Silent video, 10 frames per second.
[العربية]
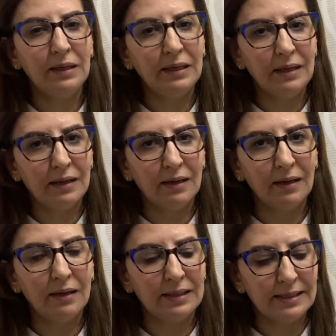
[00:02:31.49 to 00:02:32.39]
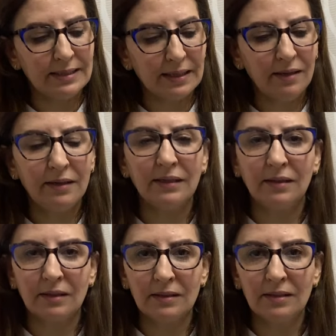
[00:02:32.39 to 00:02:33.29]
الا انسان اللي
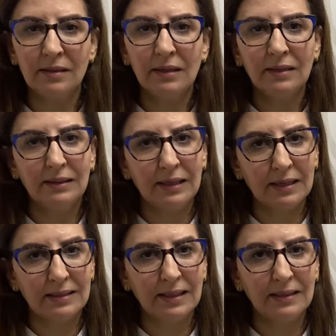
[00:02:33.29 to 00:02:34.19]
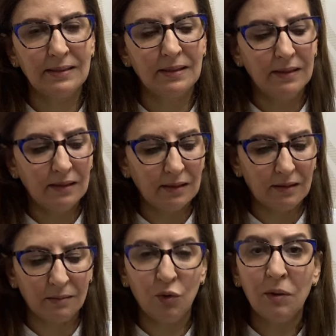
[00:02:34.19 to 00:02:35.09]
درس دراسات
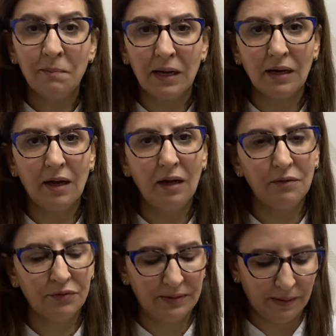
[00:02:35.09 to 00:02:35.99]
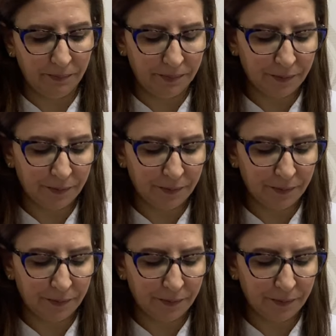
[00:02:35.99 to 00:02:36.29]
آه، معمقه في الطب